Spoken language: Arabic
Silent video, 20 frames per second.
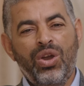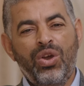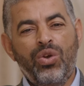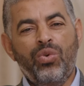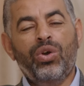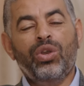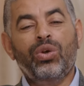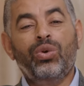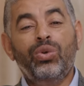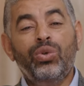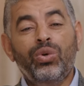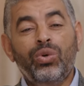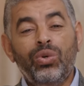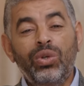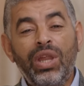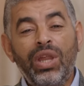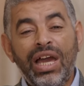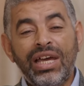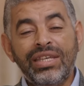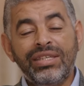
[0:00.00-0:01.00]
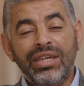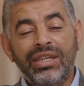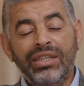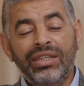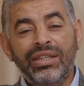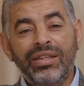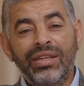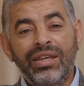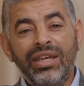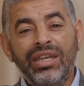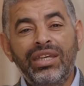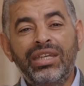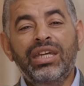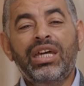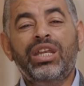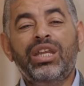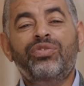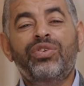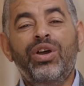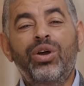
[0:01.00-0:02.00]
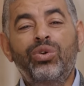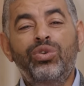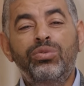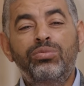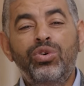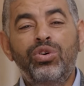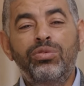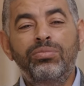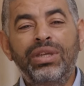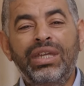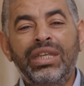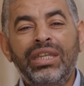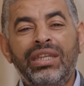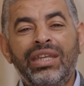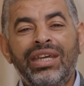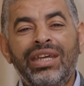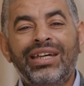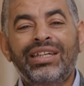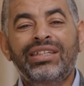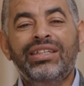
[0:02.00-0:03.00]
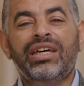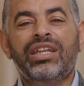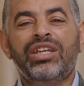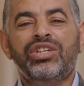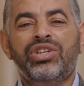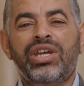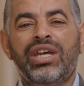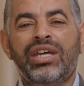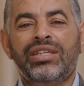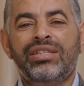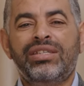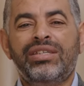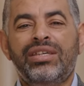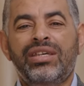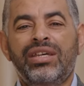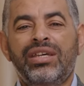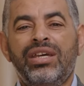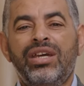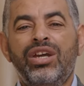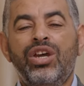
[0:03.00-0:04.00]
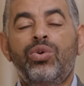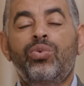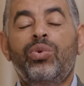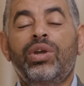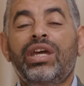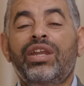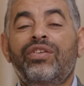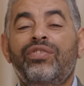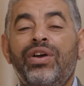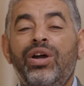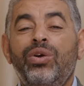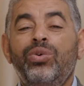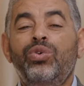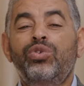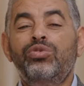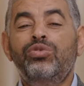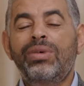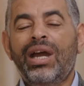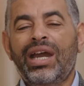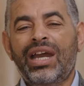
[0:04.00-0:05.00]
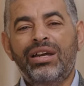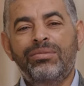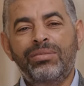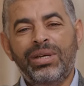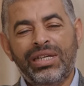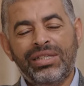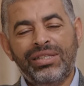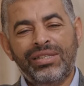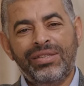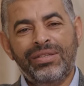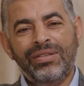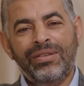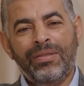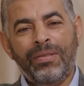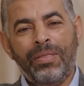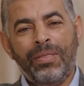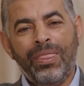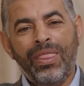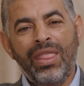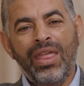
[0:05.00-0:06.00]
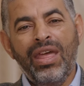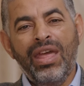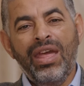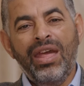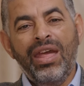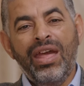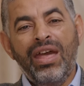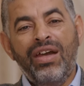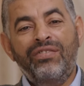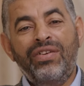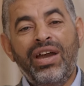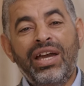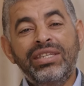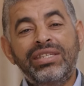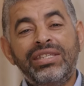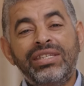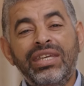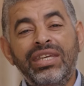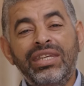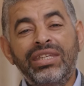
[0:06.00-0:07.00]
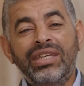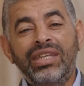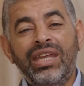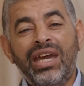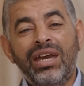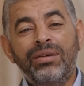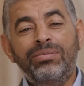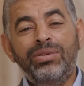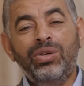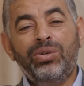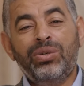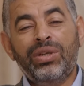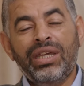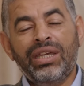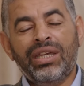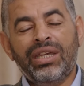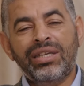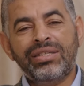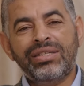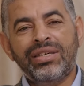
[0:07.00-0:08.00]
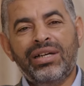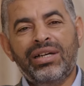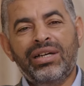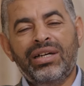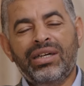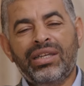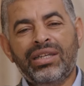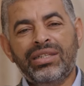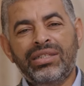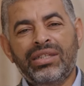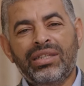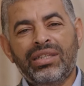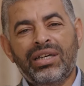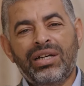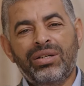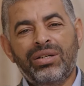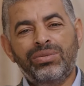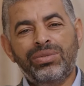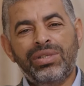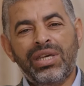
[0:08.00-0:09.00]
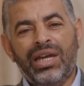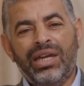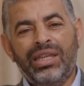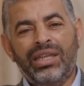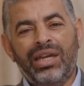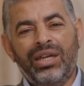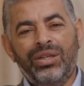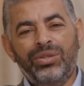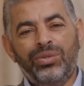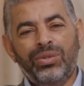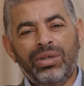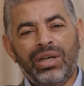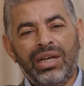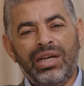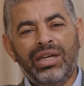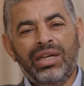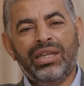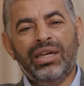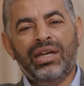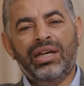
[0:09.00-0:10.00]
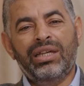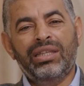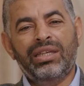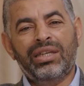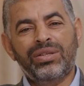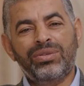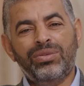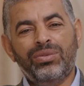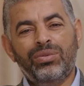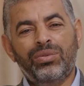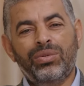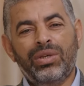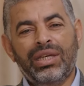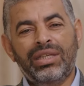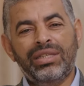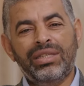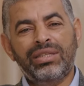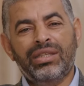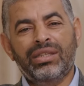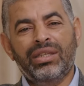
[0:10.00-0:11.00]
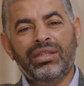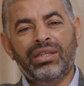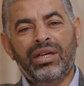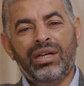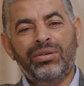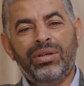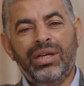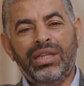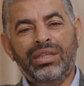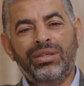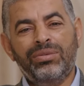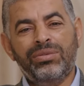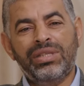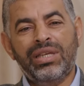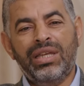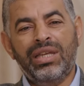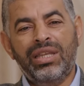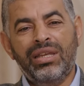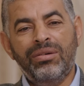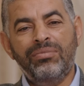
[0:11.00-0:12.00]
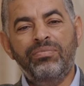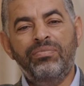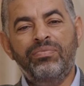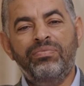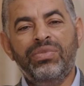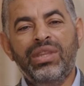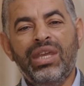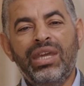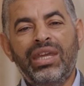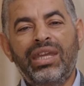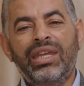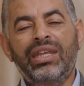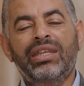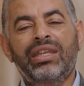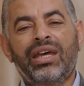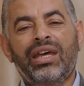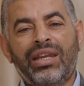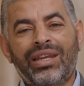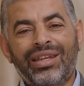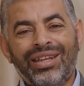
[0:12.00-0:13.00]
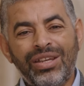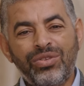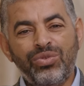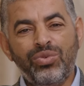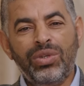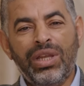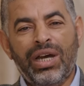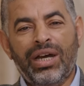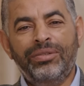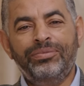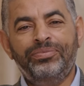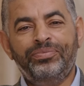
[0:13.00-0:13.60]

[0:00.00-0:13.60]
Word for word: والخلق الحسن يرفع المؤمن درجات ويرفعه مقامات فعن سيدنا ابي هريره رضي الله تعالى عنه قال قال رسول الله صلى الله عليه وسلم ان الرجل